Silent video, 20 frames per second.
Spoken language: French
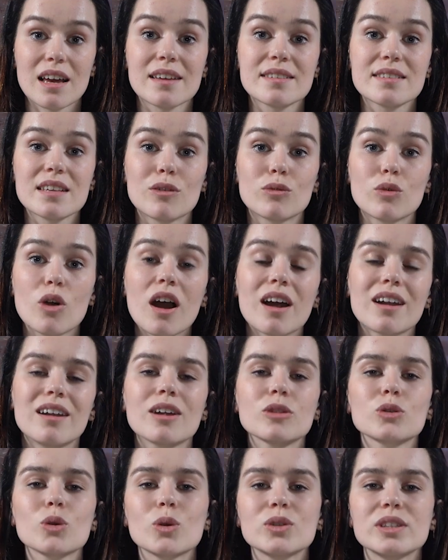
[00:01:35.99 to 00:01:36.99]
à savoir
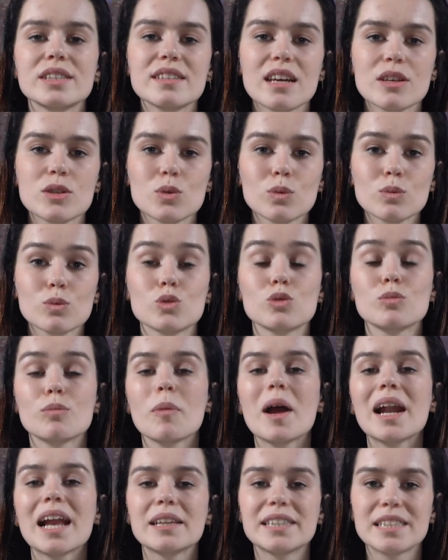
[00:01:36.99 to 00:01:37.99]
l'intronisation du
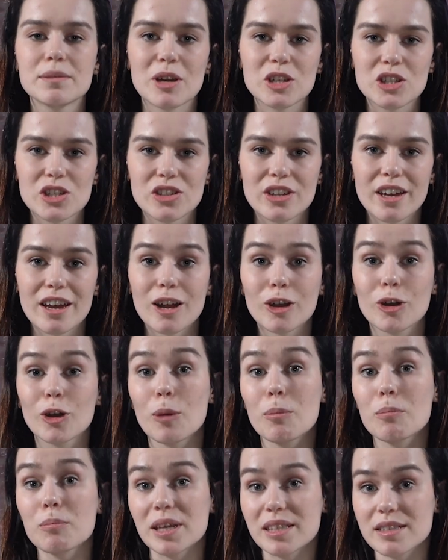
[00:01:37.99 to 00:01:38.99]
malade imaginaire
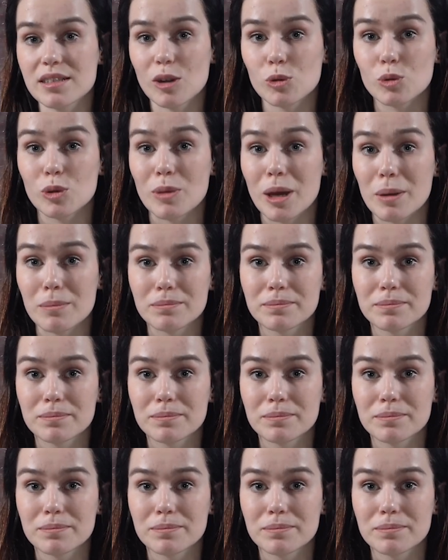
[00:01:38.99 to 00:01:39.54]
comme médecin lui-même.